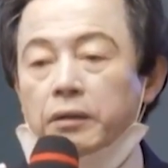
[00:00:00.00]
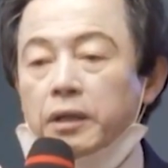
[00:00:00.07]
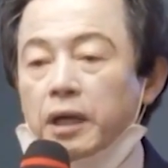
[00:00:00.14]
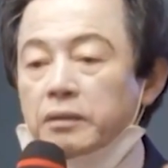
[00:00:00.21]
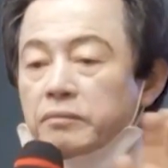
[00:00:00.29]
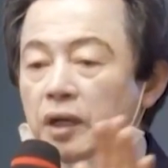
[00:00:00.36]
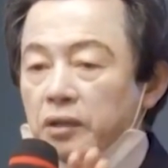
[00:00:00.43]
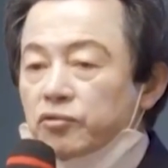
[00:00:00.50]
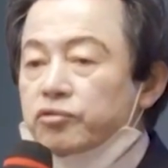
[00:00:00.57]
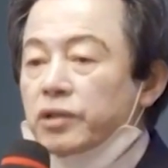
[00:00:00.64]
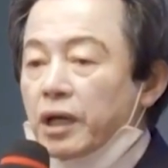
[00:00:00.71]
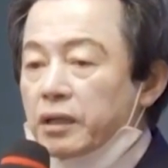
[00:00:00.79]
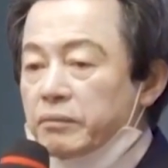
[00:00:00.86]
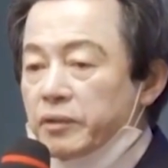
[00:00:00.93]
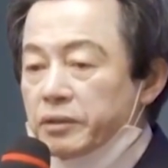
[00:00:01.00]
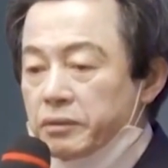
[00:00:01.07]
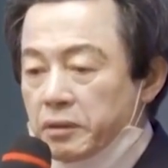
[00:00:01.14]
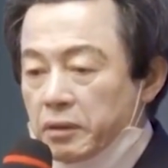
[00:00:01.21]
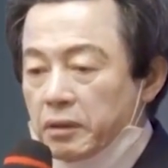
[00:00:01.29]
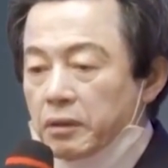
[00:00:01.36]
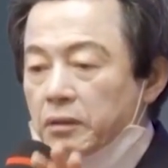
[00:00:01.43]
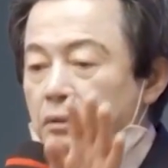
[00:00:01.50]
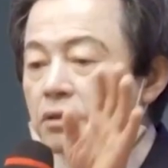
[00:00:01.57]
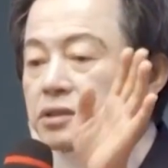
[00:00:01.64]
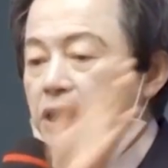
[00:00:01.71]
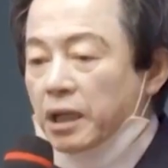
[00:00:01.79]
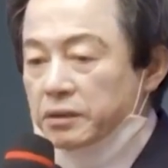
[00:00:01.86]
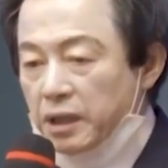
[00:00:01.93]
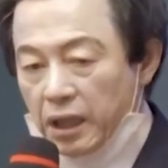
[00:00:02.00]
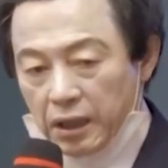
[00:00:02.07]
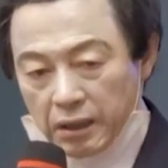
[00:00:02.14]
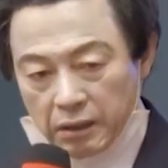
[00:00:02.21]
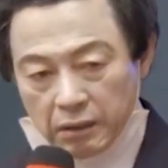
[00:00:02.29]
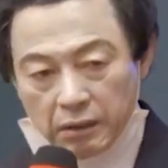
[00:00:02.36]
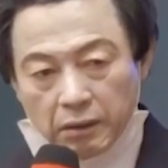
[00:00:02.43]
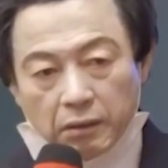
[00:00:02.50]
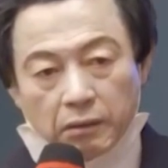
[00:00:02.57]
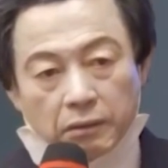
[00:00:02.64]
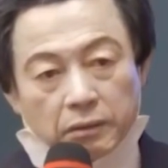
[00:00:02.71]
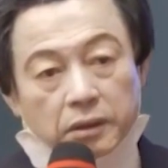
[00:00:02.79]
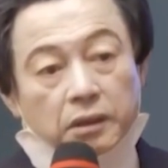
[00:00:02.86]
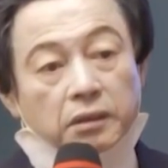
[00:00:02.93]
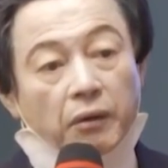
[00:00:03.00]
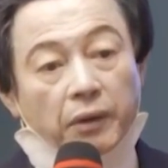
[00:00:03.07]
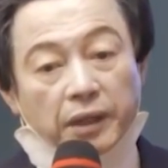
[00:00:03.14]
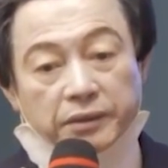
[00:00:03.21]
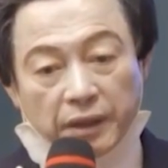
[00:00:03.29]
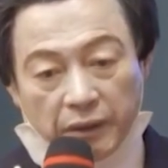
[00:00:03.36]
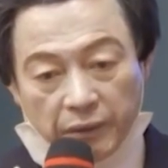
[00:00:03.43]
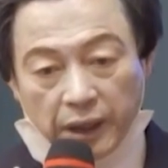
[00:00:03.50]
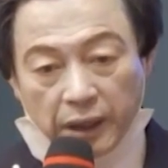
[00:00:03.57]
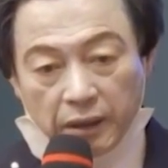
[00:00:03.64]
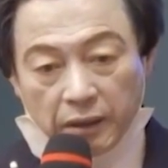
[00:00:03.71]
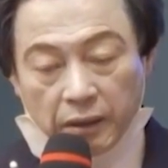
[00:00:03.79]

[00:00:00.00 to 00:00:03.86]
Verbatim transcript: 야 인마 두 달이면 끝장나. 이렇게 나와 안 나와?